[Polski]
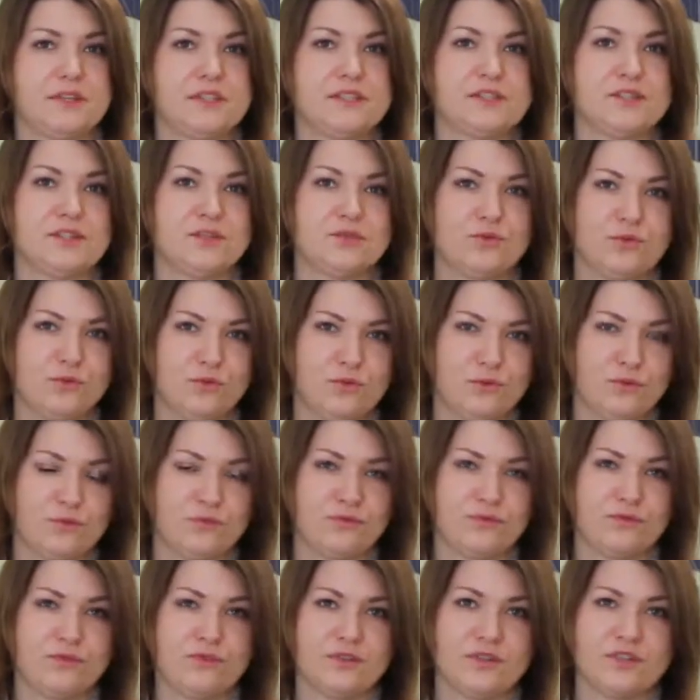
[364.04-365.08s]
Instytutu
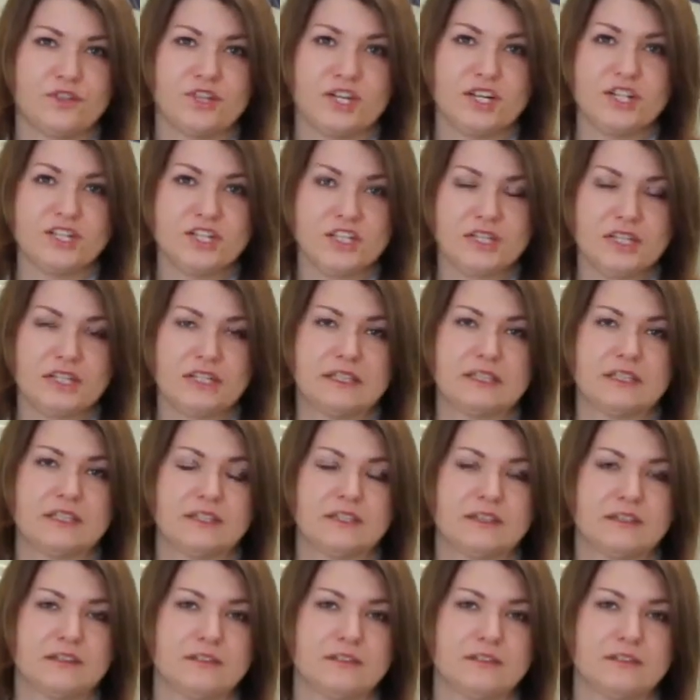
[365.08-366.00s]
w czasie, kiedy